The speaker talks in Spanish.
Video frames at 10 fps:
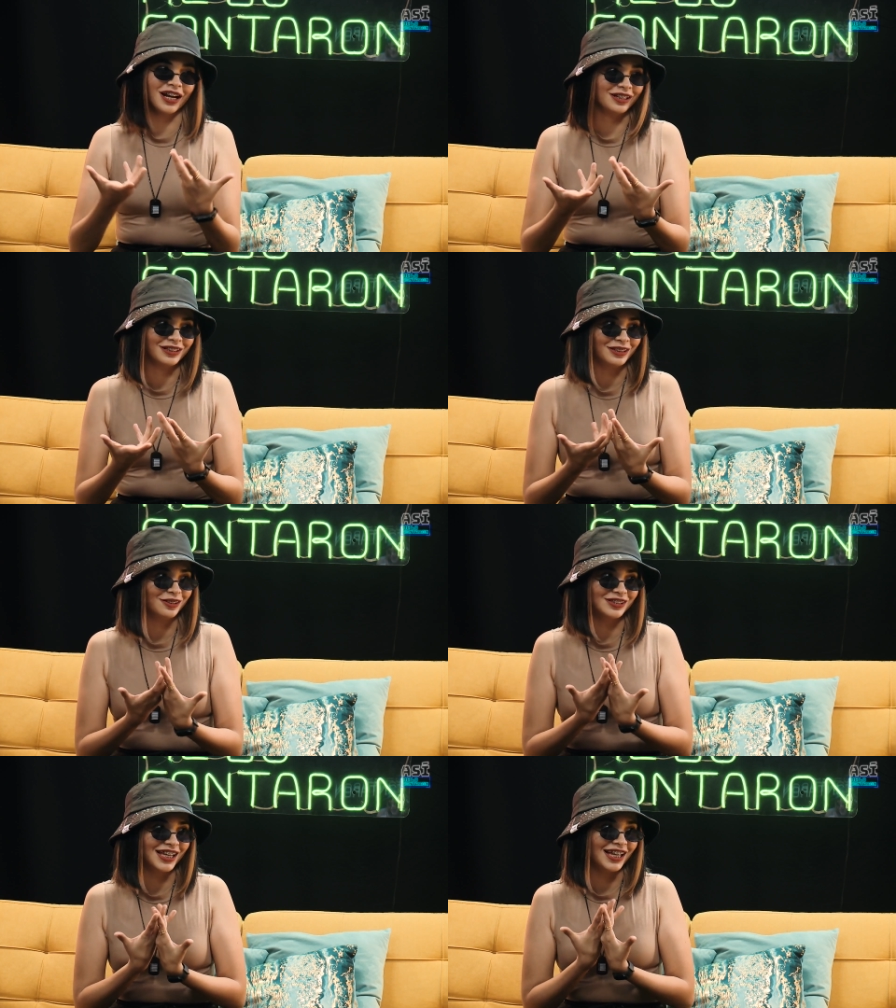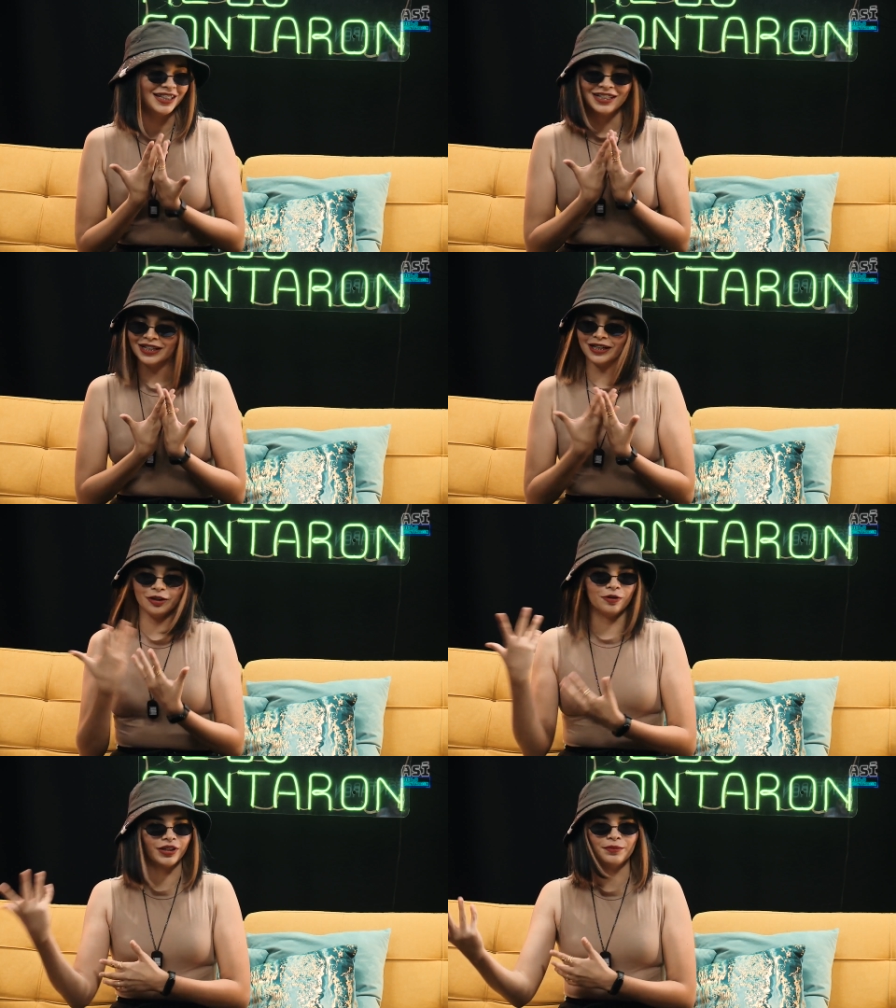Sí, sí, sí. O sea,
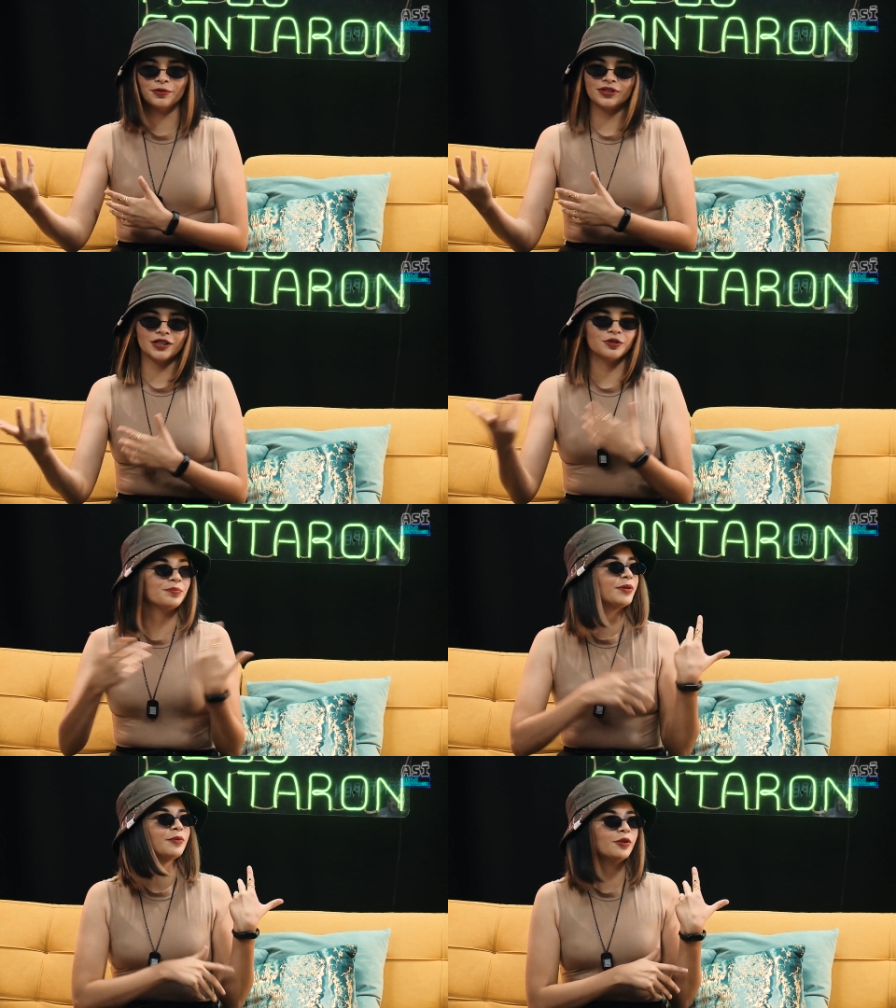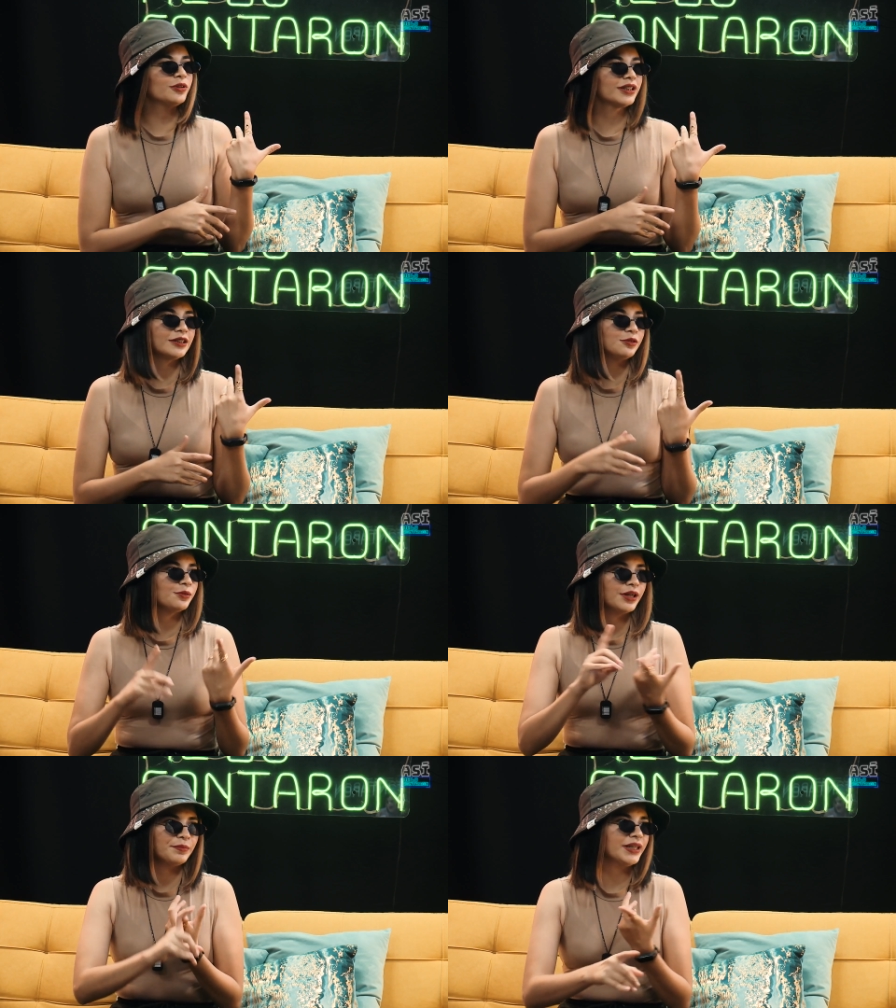recordemos el Super Bowl que estuvo
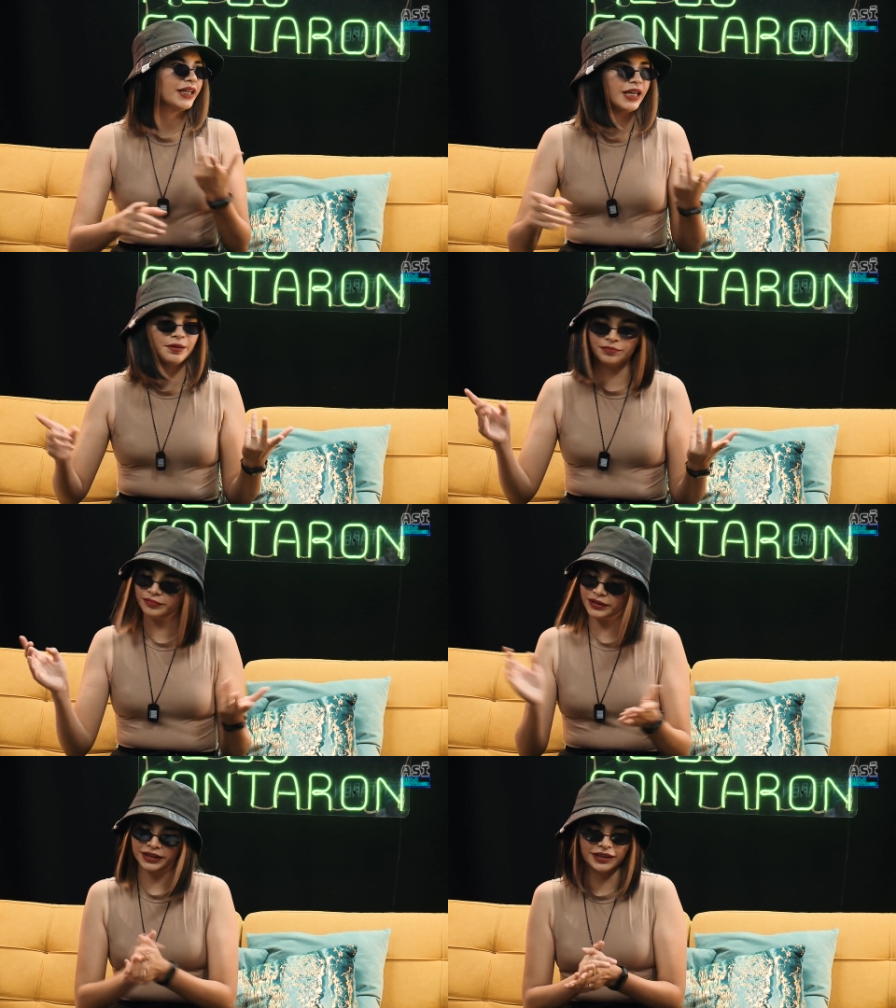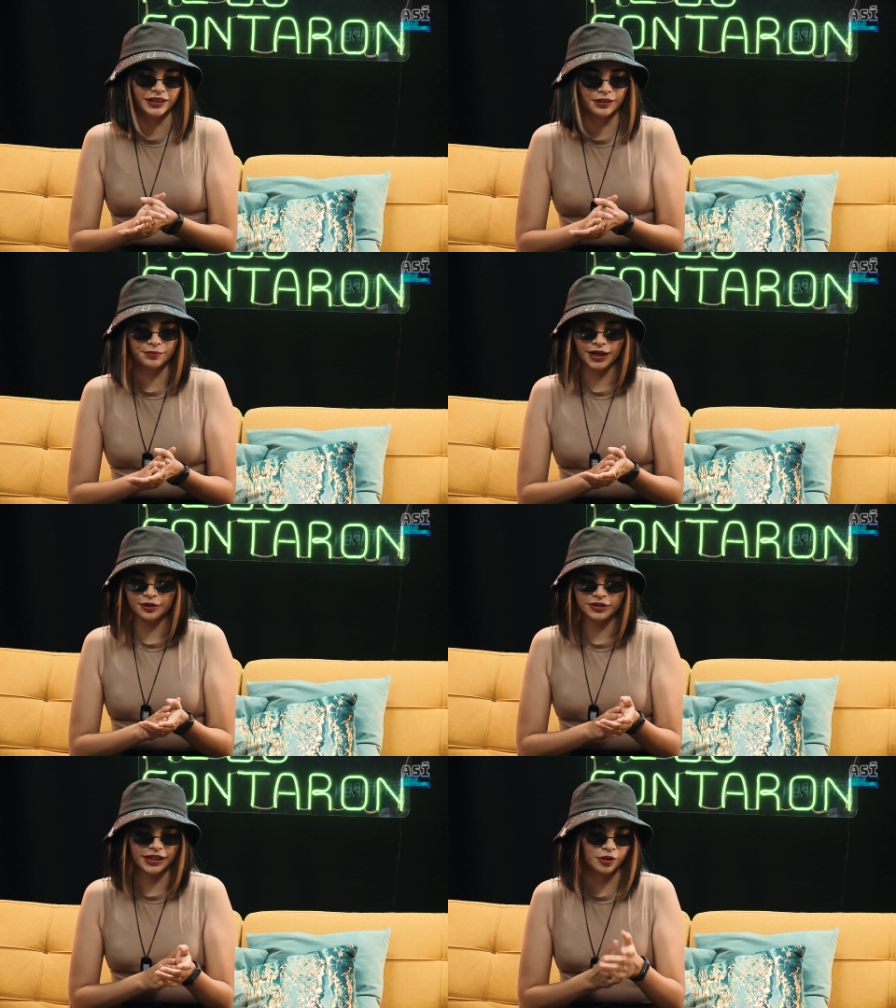en Eminem y
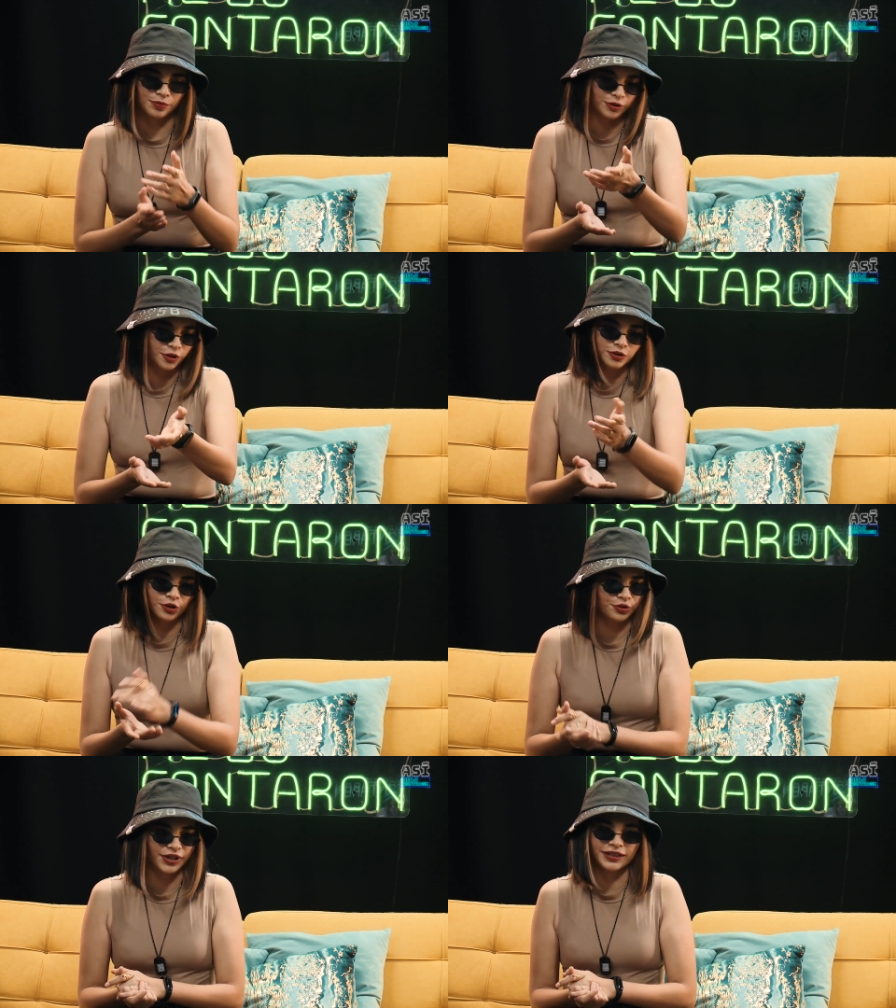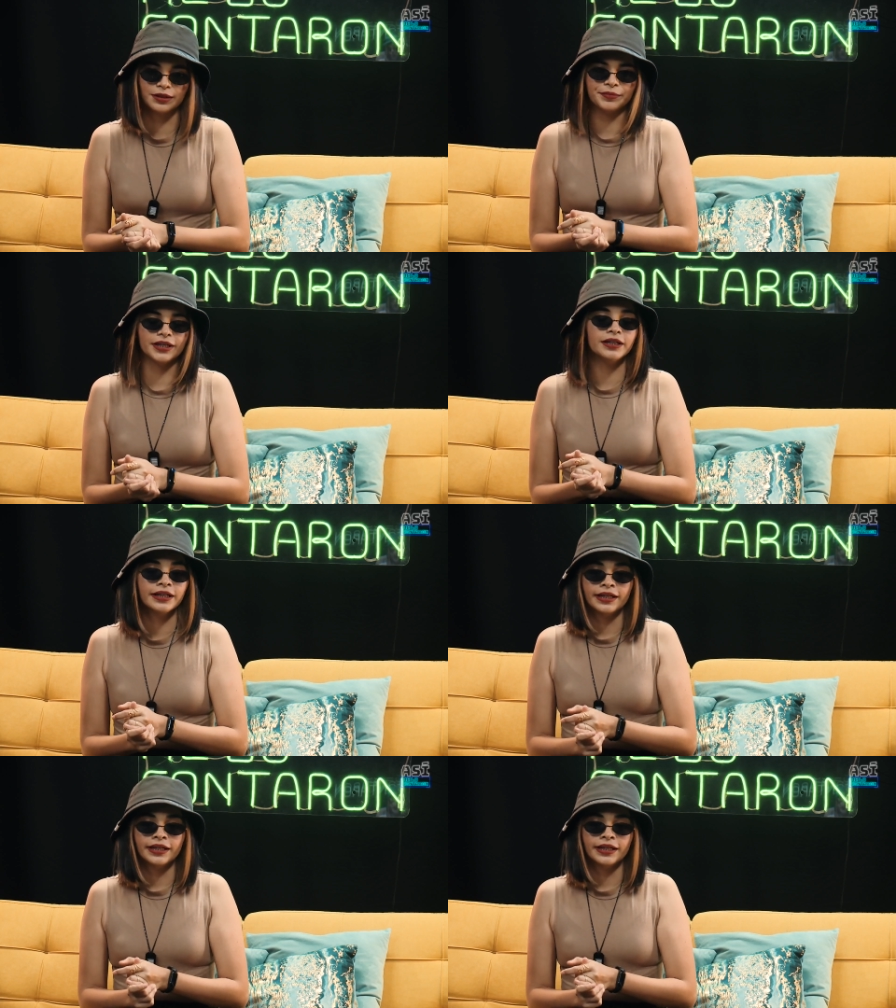varios ahí como Doctor Dre también.